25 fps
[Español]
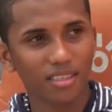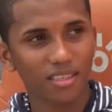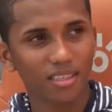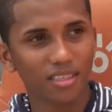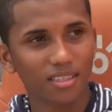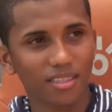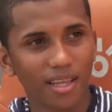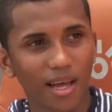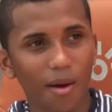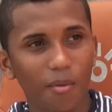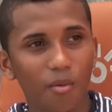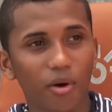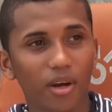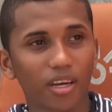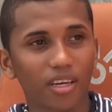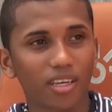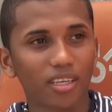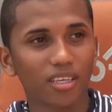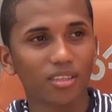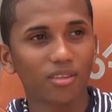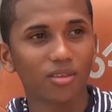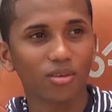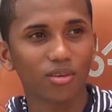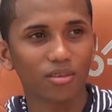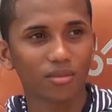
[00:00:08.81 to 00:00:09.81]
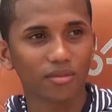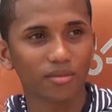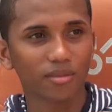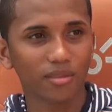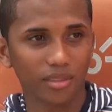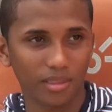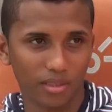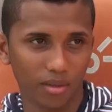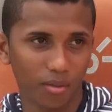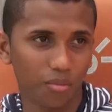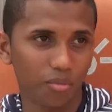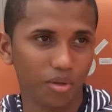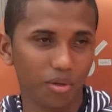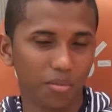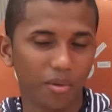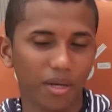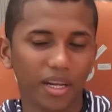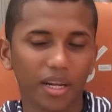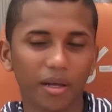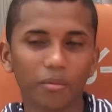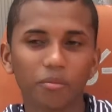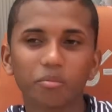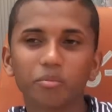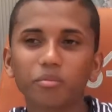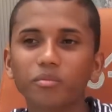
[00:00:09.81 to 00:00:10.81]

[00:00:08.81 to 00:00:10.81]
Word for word: estábamos en Quito, yo en primera,